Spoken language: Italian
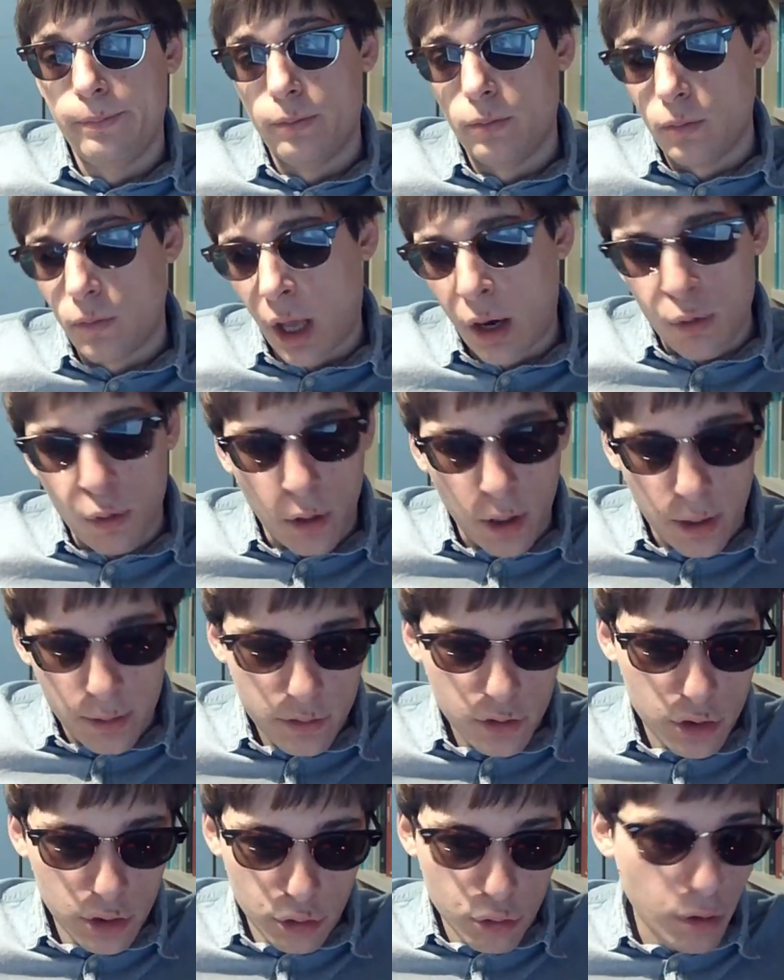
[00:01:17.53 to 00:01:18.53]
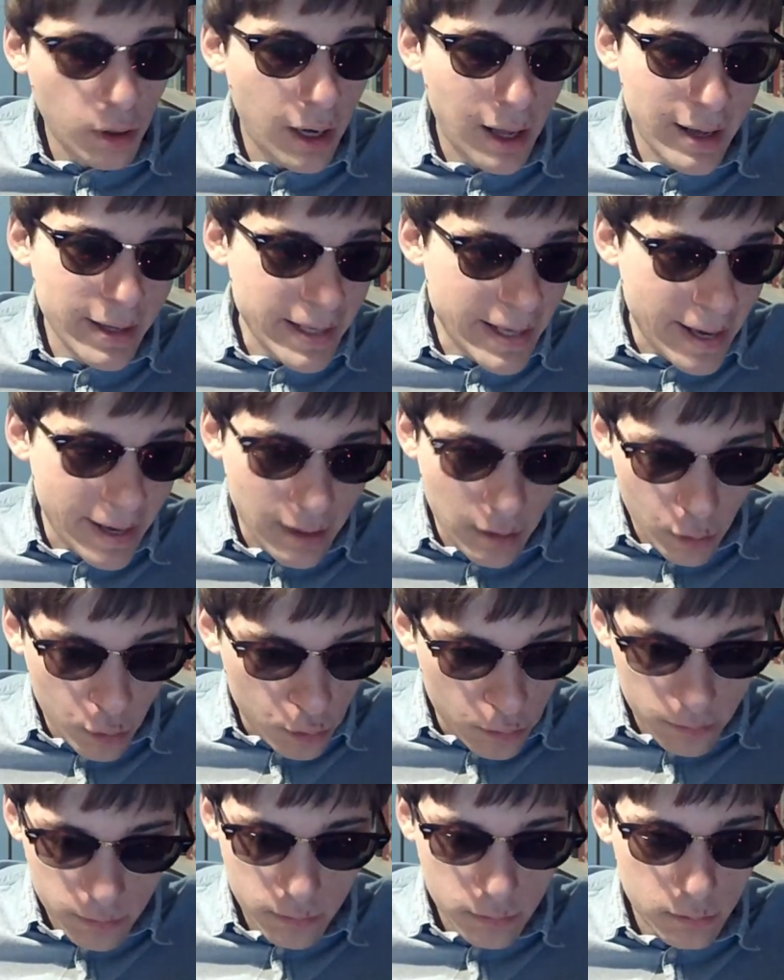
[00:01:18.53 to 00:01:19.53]
Allora, signor Aiello.
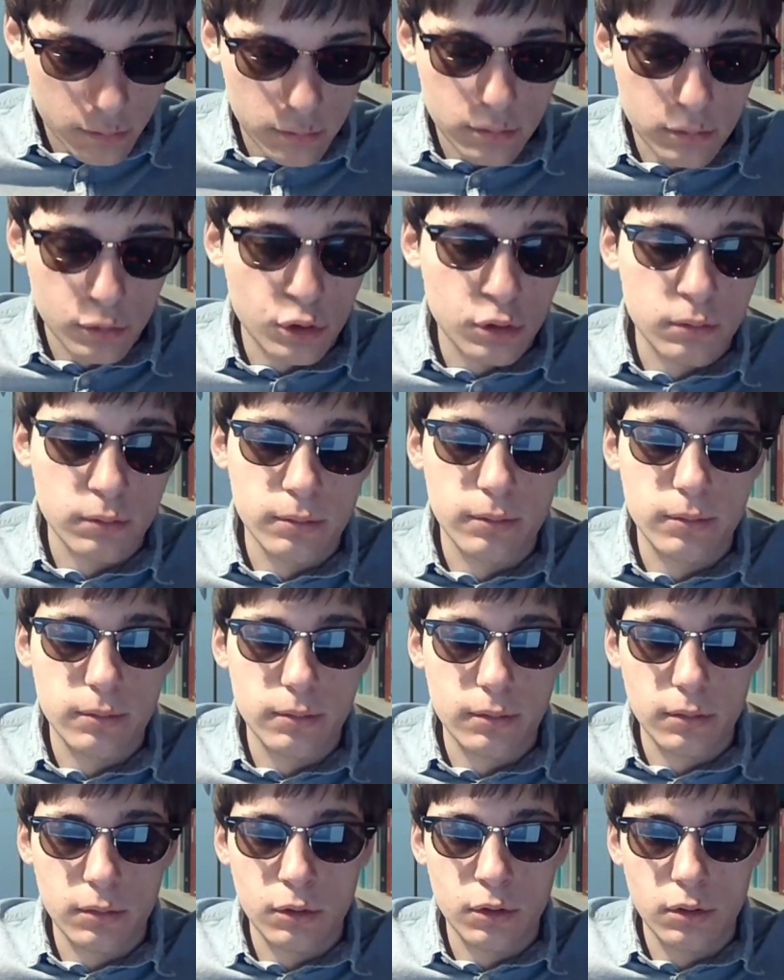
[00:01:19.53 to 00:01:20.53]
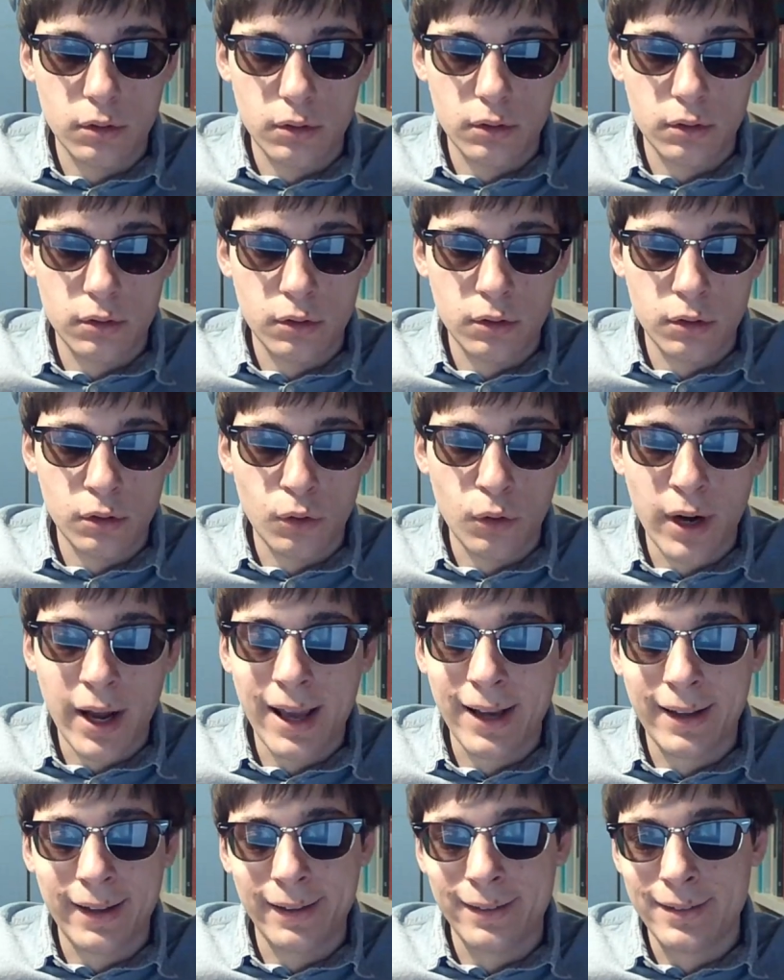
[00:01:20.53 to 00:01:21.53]
Mm non è
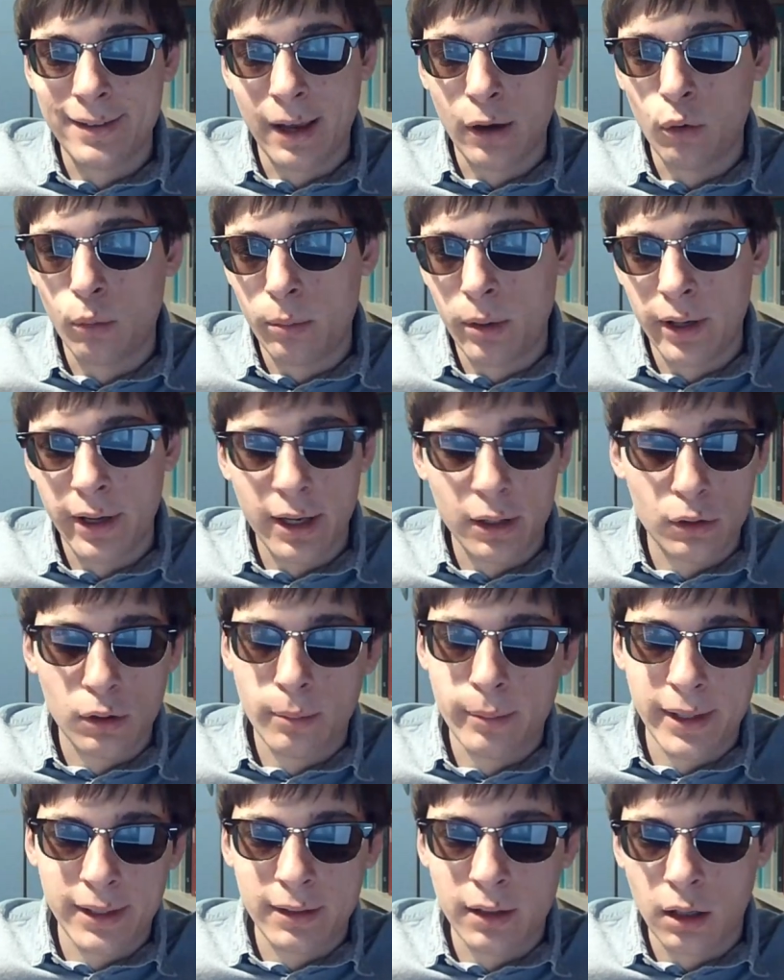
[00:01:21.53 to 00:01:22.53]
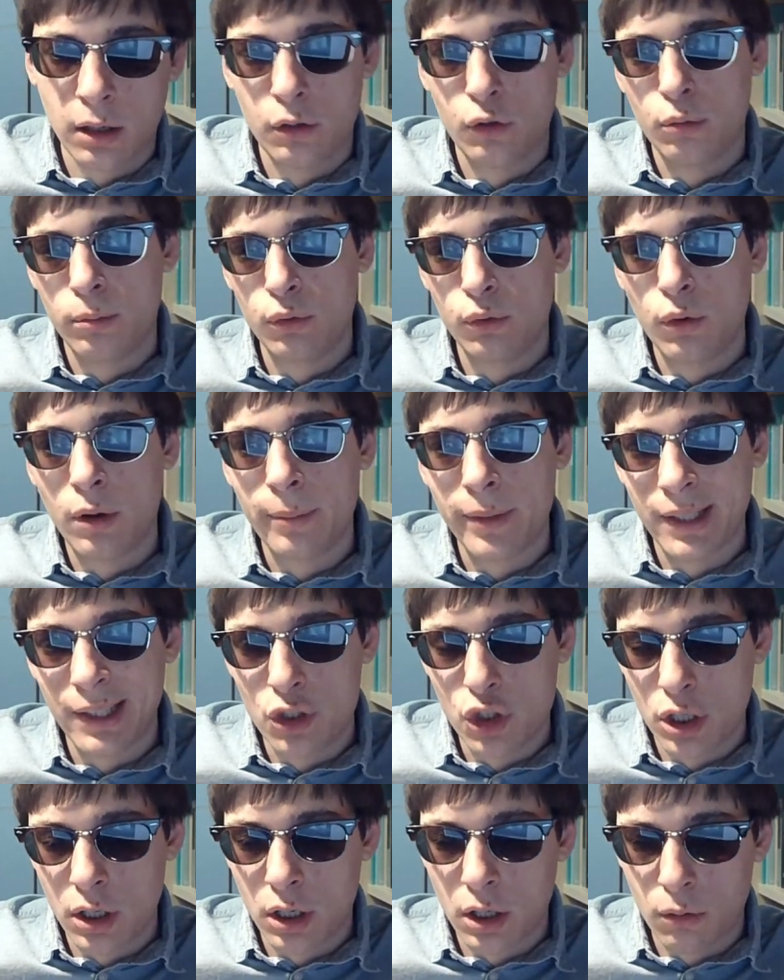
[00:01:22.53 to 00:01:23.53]
che sei obbligato a mettere il nome di una
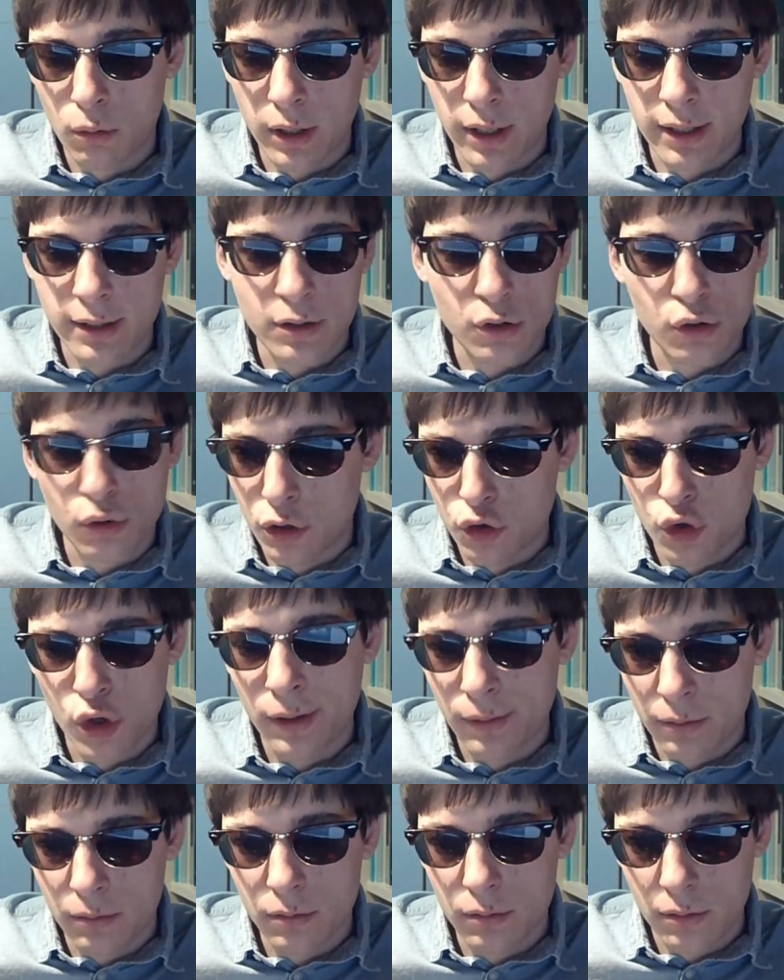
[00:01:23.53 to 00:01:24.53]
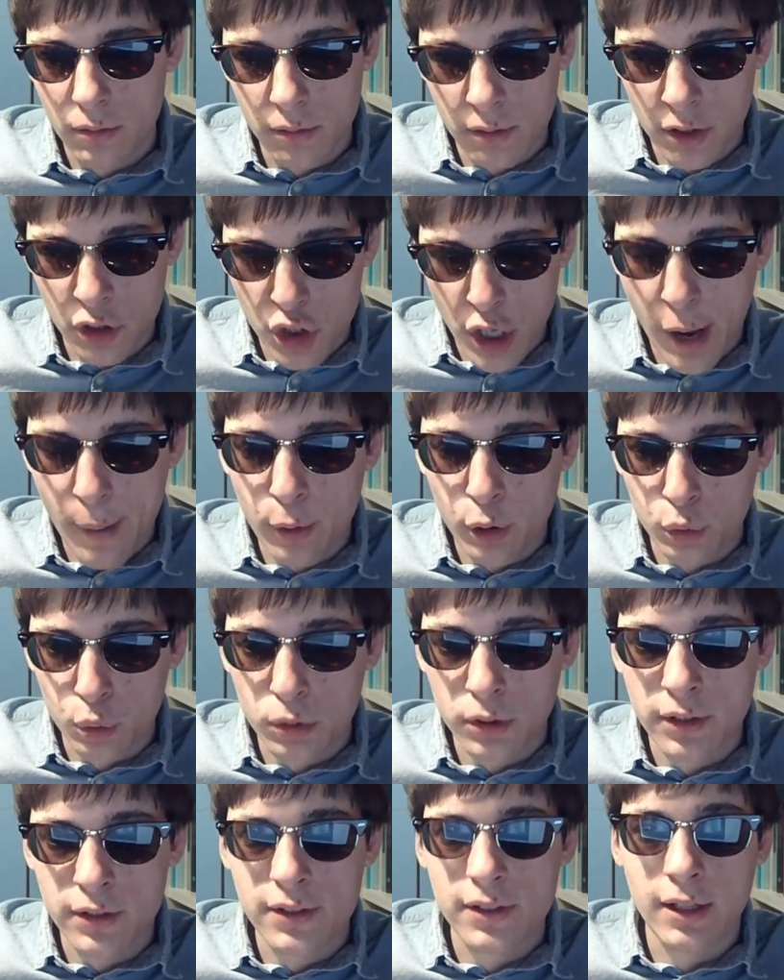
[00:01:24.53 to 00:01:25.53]
medicina in una canzone, cioè diciamolo
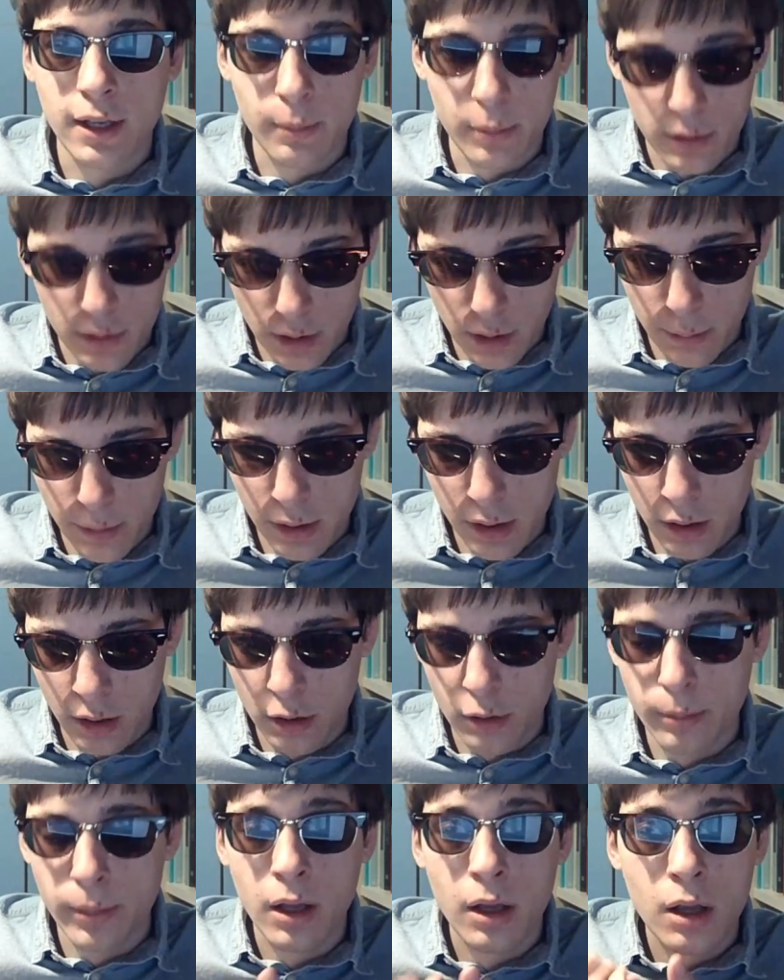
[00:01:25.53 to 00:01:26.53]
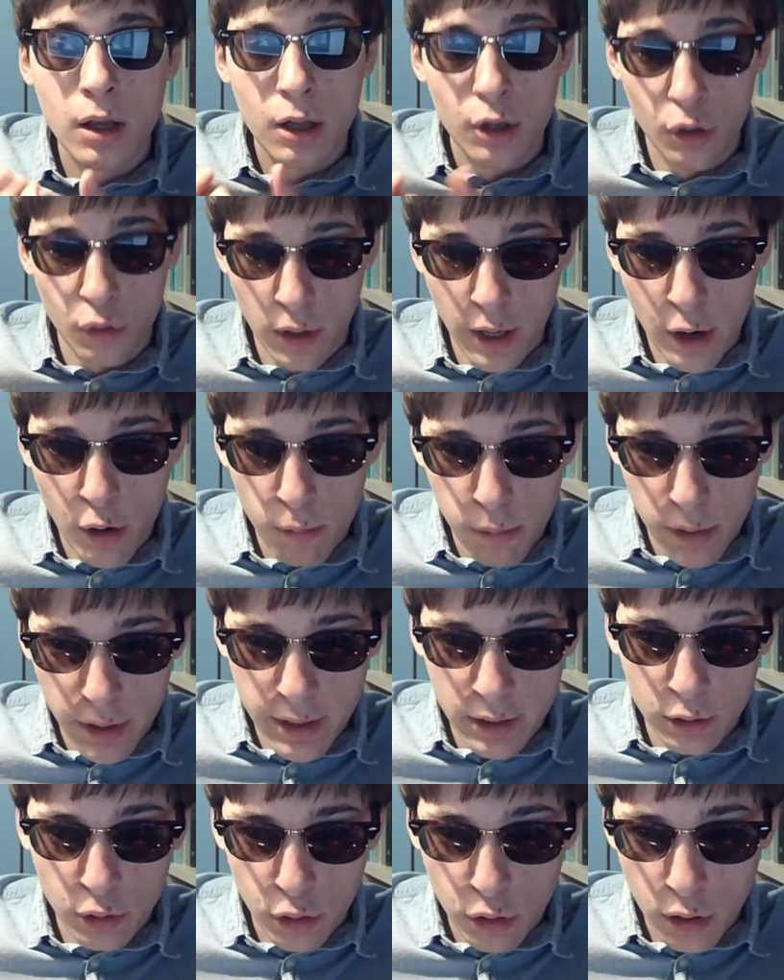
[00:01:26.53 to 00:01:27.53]
tutti insieme, ripetete con me, non è
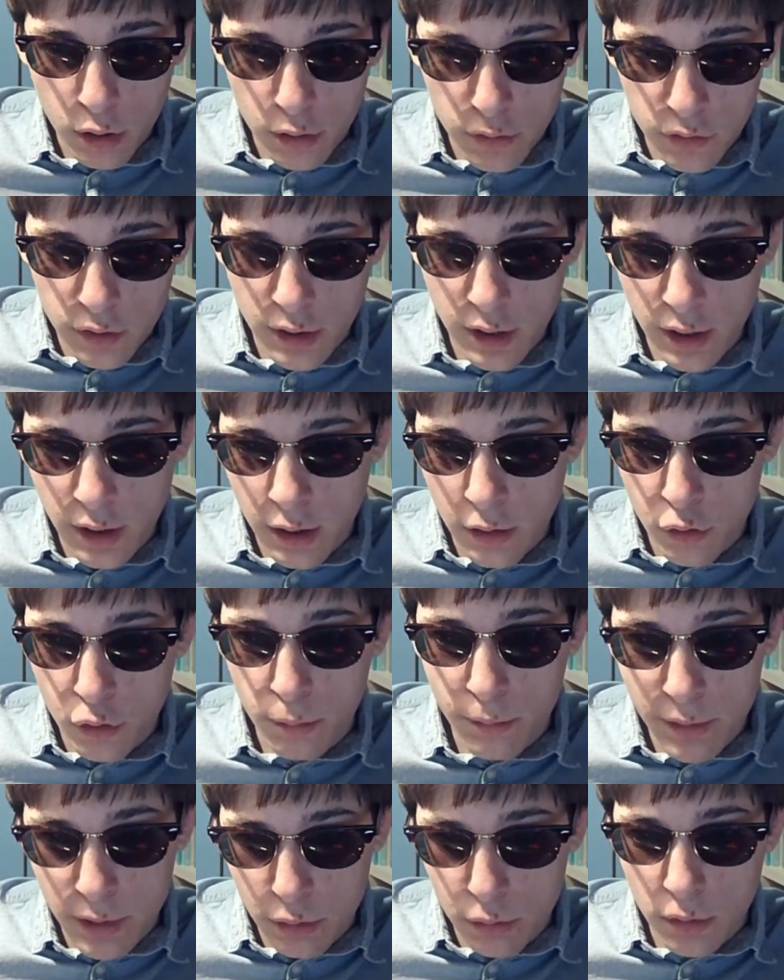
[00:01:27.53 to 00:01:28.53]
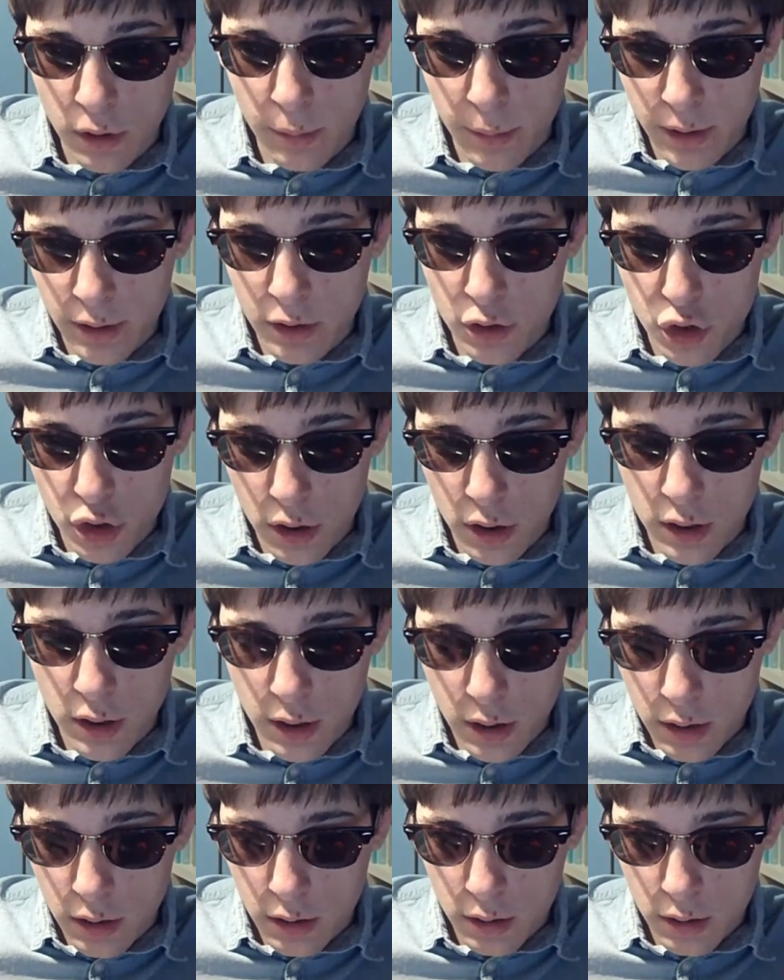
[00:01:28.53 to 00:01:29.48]
obbligatorio inserire il nome di una medicina